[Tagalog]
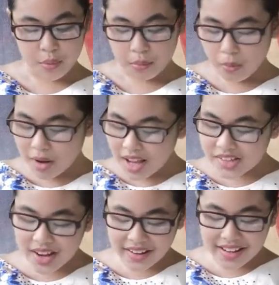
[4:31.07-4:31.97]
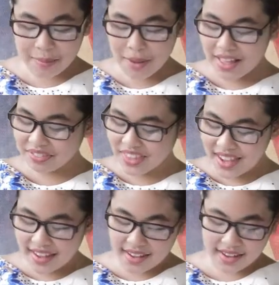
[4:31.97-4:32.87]
Mukha siyang elepante!
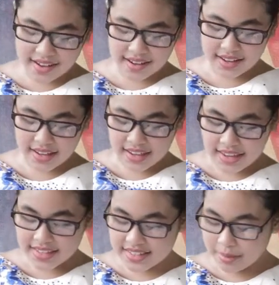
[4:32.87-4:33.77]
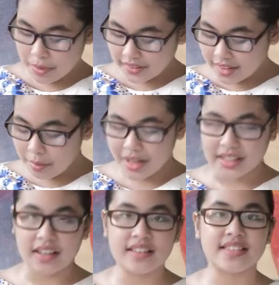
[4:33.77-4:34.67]
Sabat naman
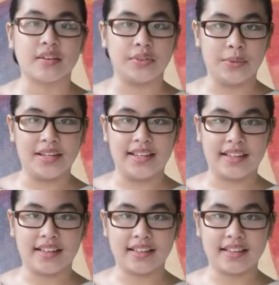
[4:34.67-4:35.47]
ang isang duling.